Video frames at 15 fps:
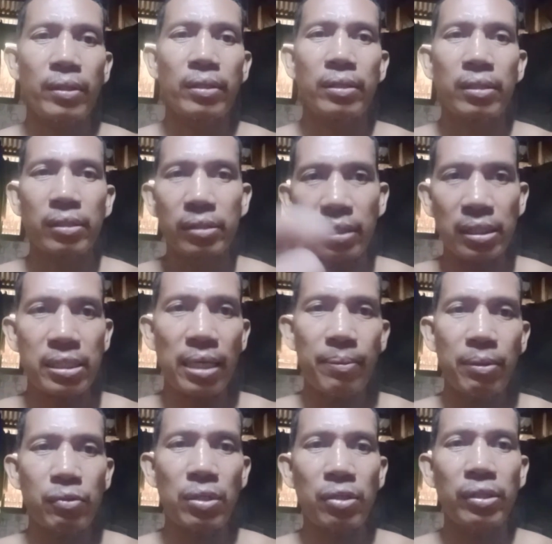sinasabi ko
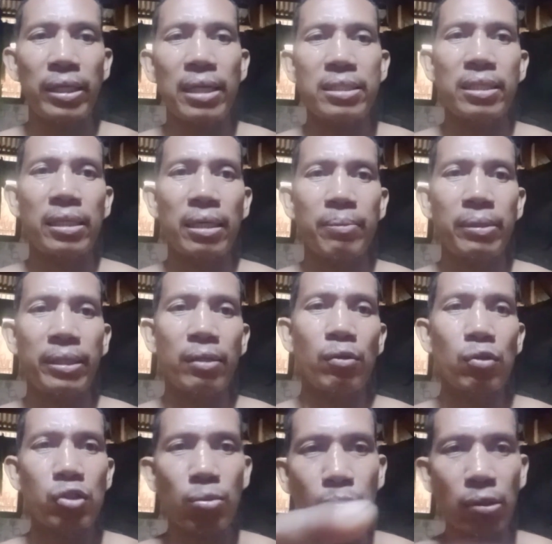sa iyo, tigasin ng kabiting, kung
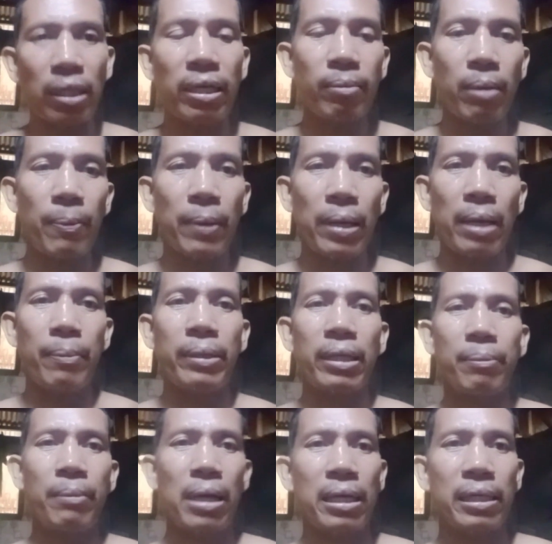gusto mo talagang mapalaban ng
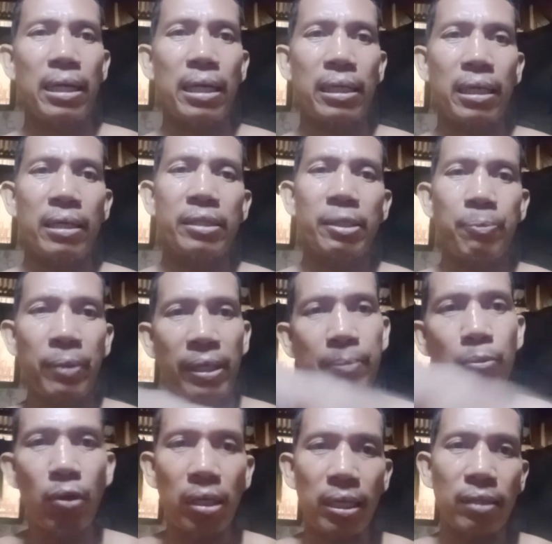maaga-aga, ipiin mo
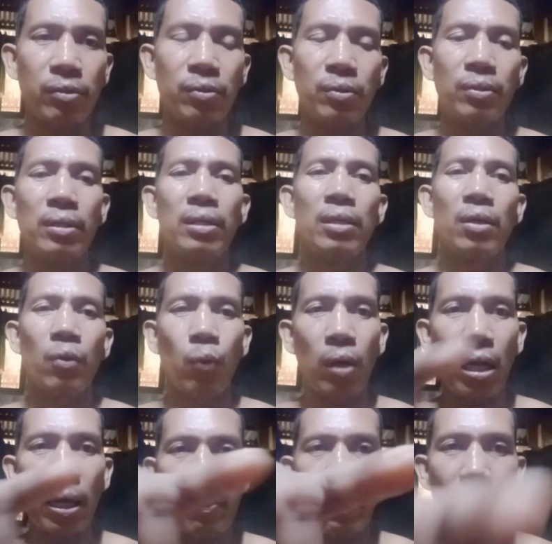lang ako.
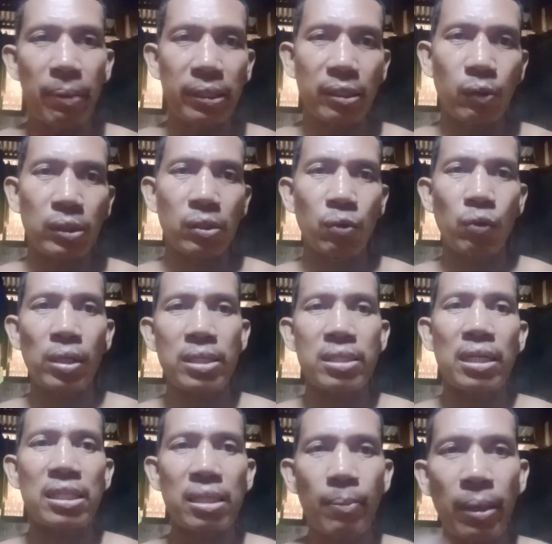Wala pang 24 oras,
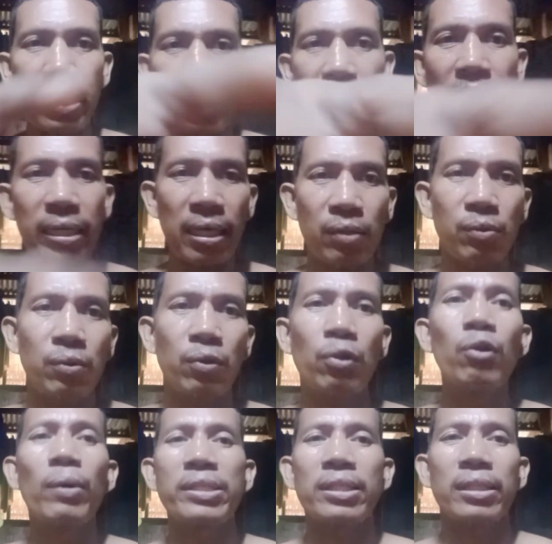nasa Manila na ako.
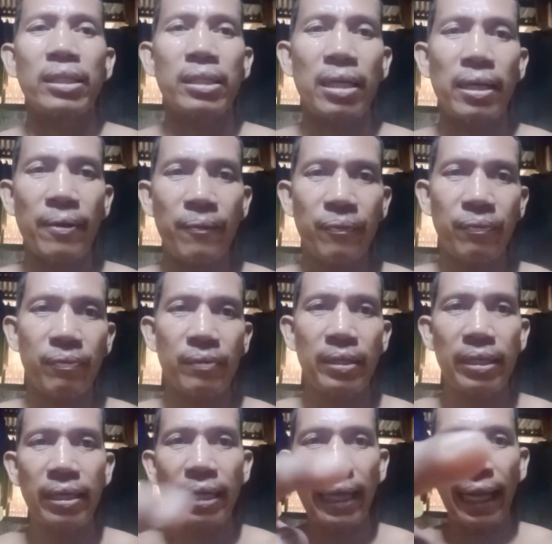Luluwasin kita.
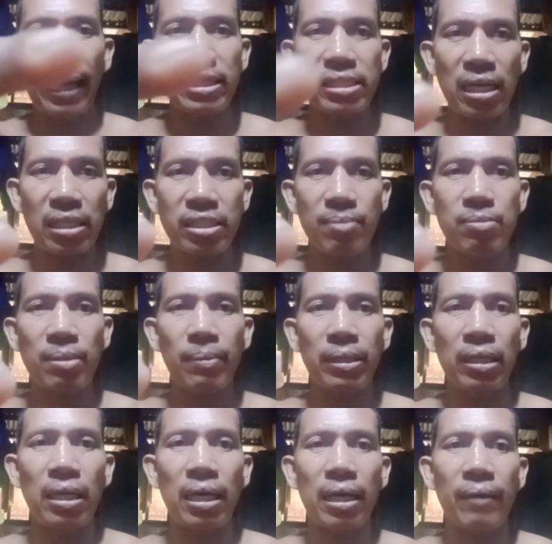Kahit saan gym sa
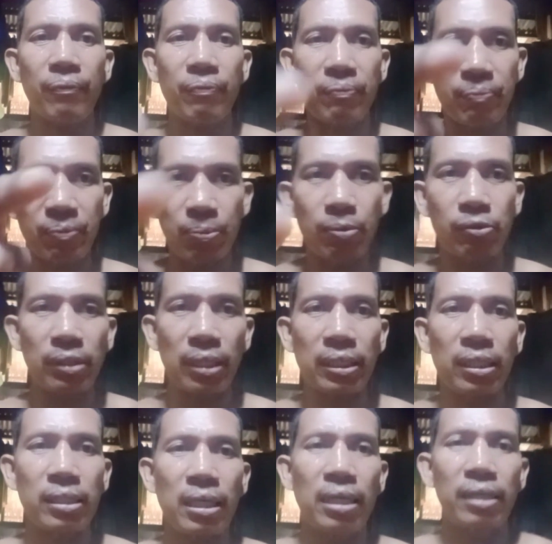Manila, pupuntan
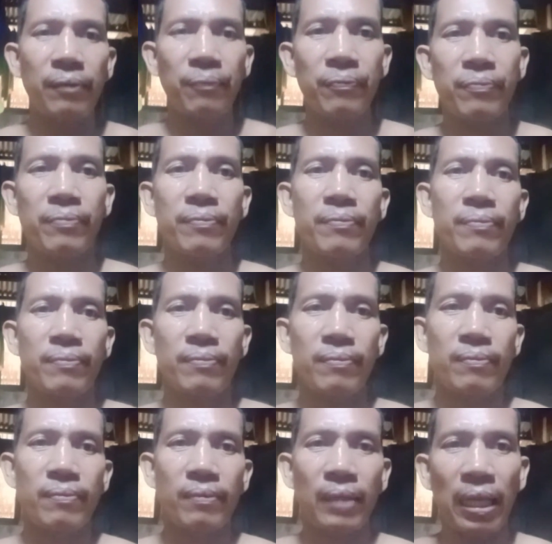kita.
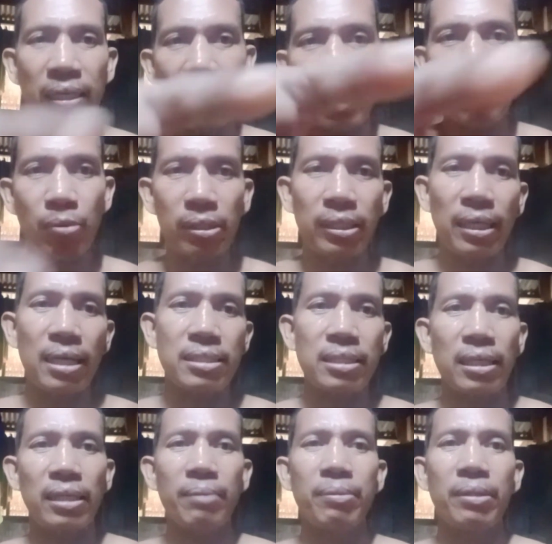Tandaan mo yan, tigasin ng
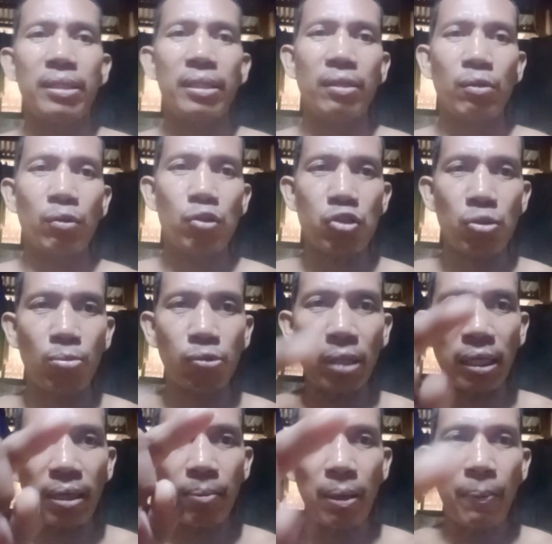Cavite. Kung gusto mo
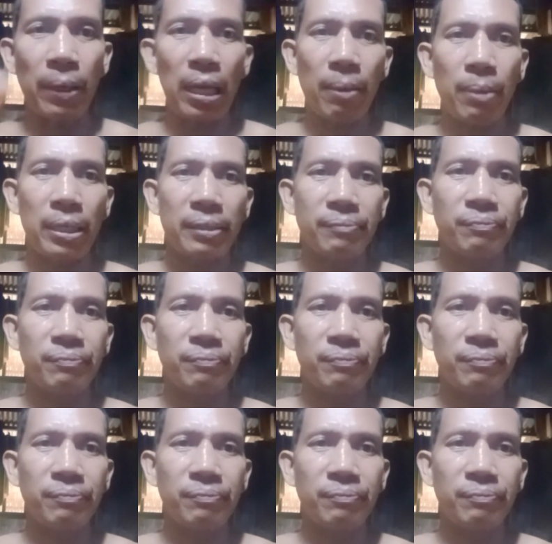talagang mapalaban.